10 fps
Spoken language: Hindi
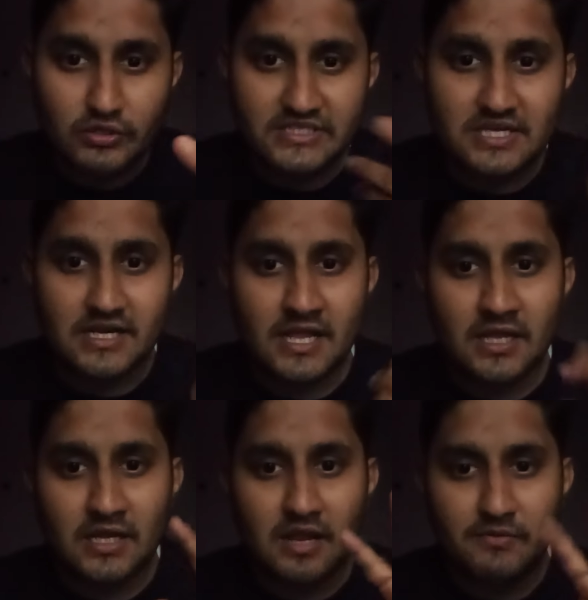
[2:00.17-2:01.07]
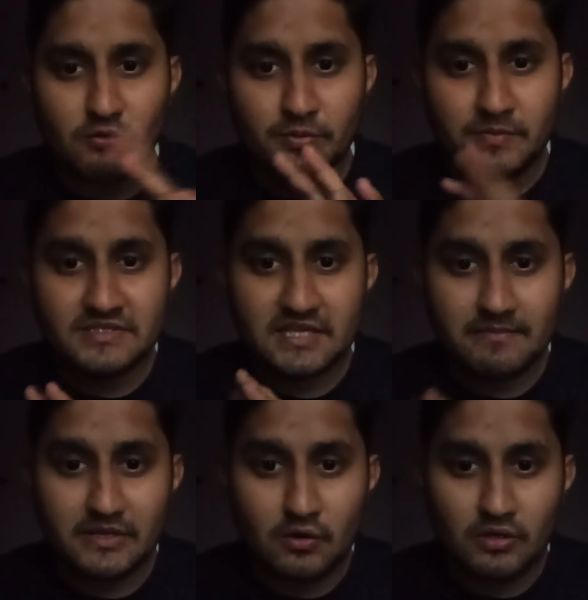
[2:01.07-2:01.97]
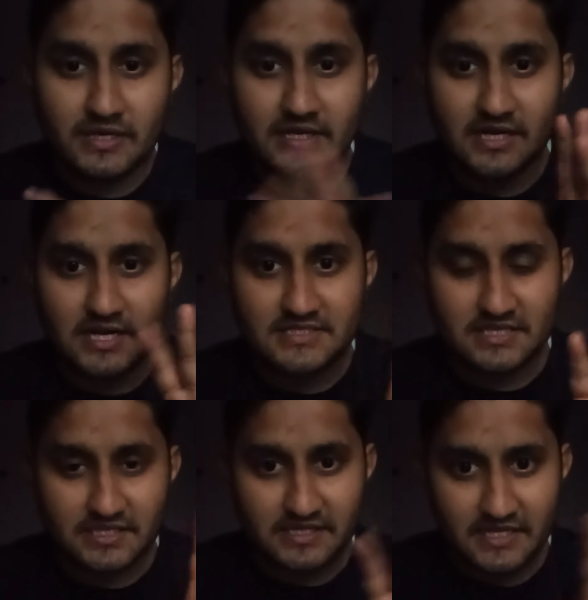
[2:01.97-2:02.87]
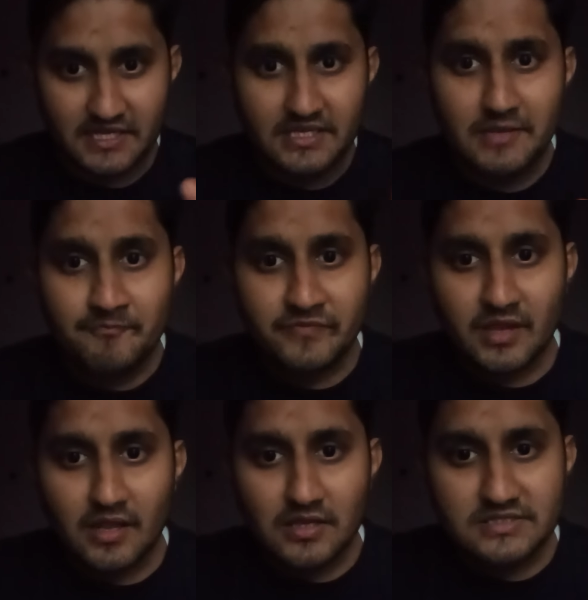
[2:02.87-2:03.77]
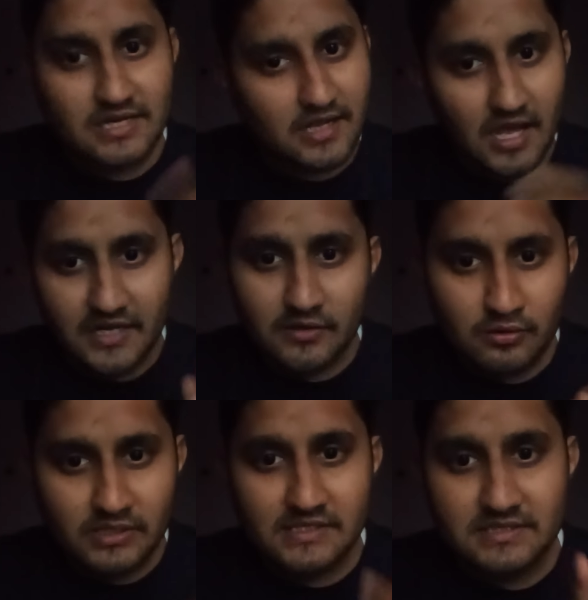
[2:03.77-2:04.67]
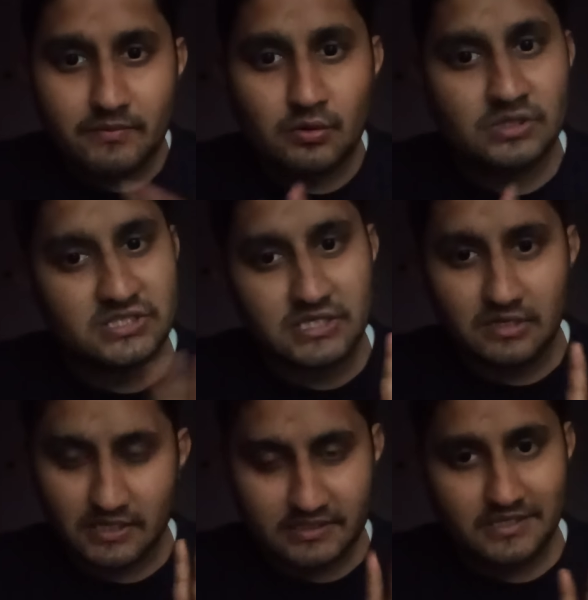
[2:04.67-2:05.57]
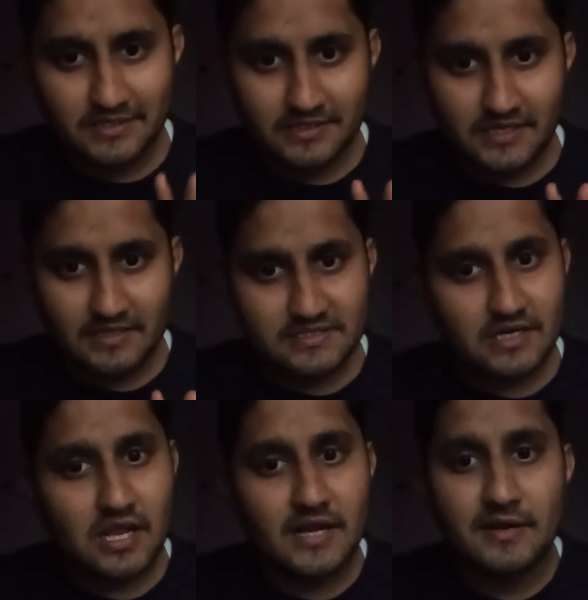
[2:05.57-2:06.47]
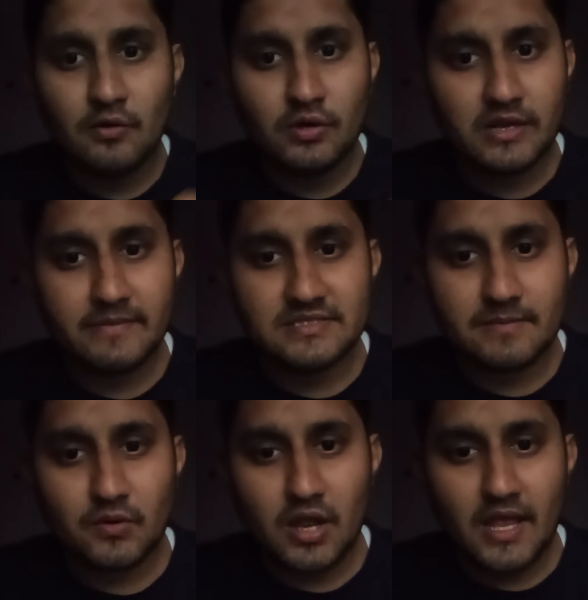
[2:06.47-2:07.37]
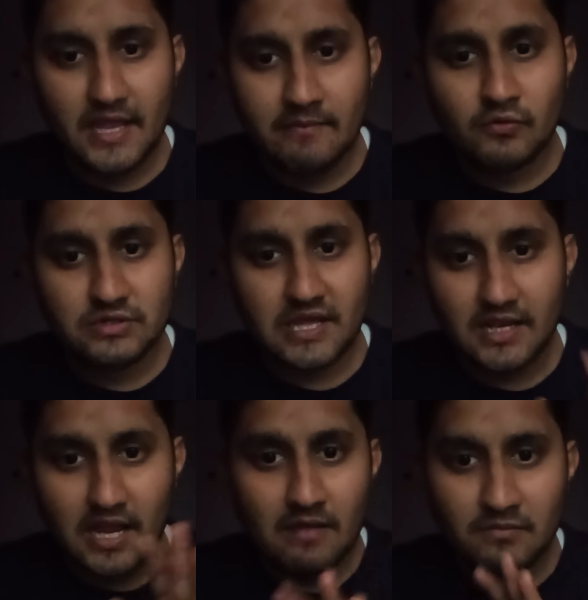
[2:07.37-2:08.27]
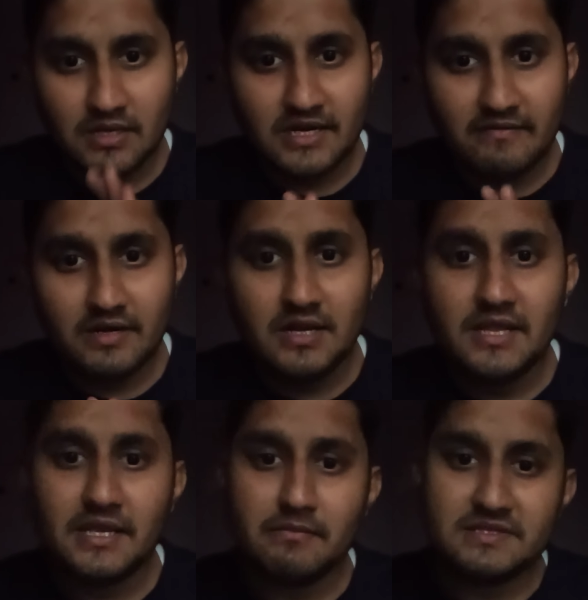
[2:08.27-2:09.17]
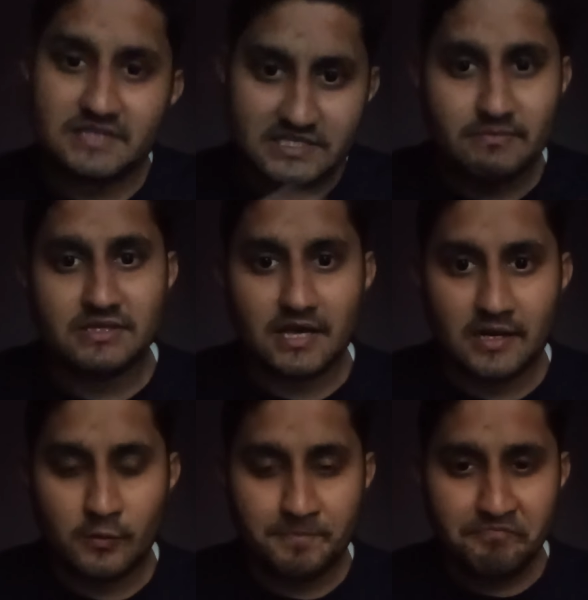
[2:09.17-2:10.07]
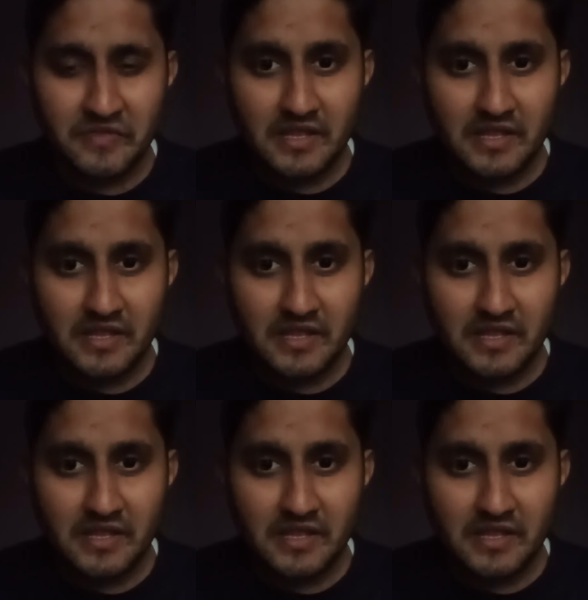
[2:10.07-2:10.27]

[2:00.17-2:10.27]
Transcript: होकर जाना है अगर आप यू पी में नौकरी करना चाहते हैं देखिए सरकारी नौकरी सबको अच्छी लगती है ठीक है सरकारी नौकरी में सबका एम होता है काम करने वाला लेकिन मैं सच बता रहा हूँ